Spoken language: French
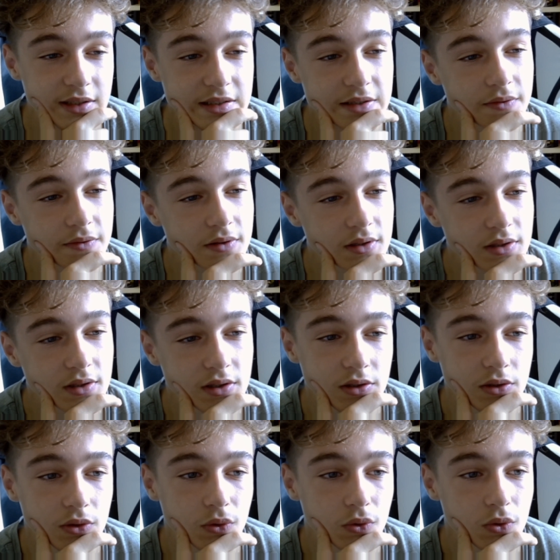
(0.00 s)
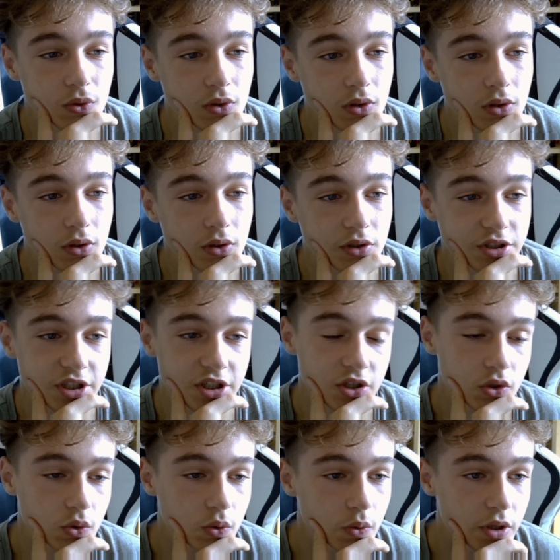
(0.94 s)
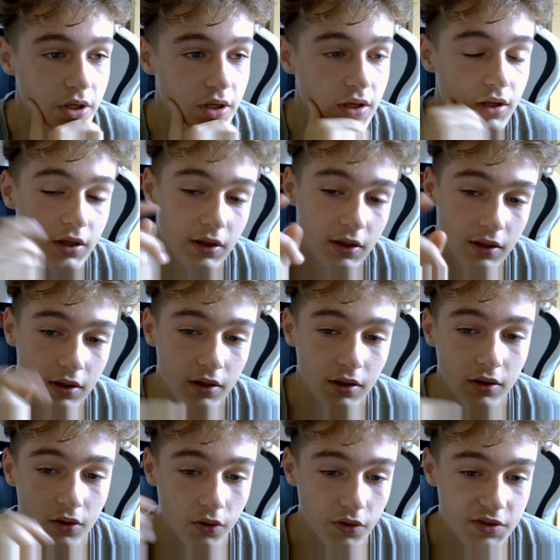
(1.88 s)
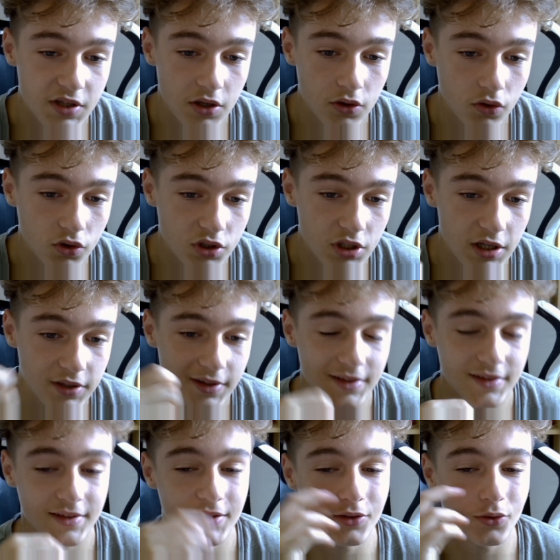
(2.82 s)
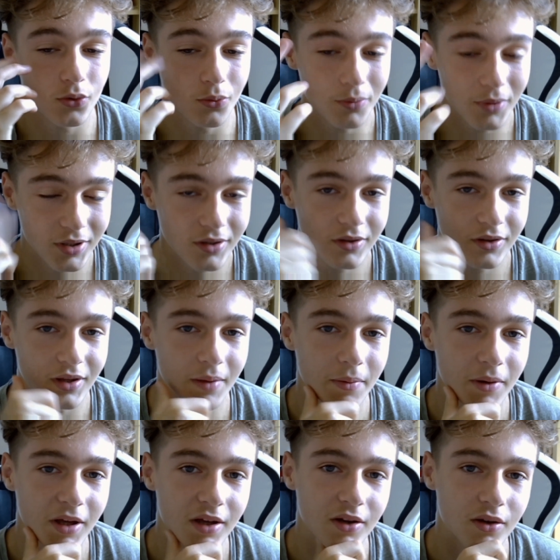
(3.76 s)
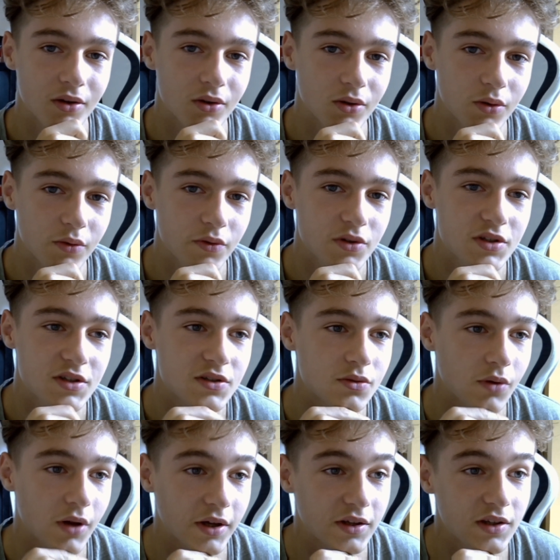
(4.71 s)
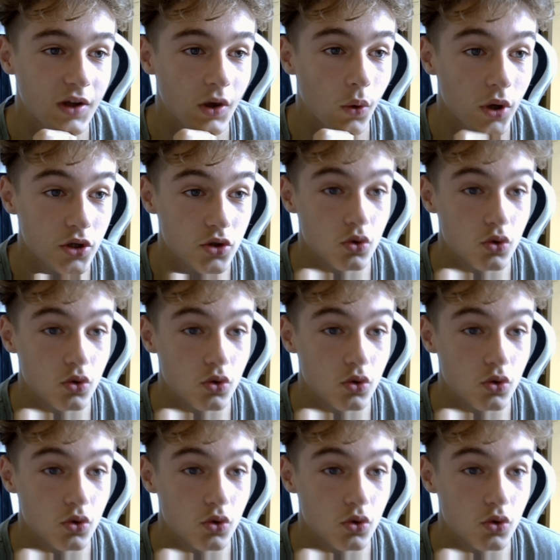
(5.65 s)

c'est fini et tout, euh, j'ai échoué. Quand ils allaient trancher la tête et qu'après, le Luffy qui son Aki des Rois du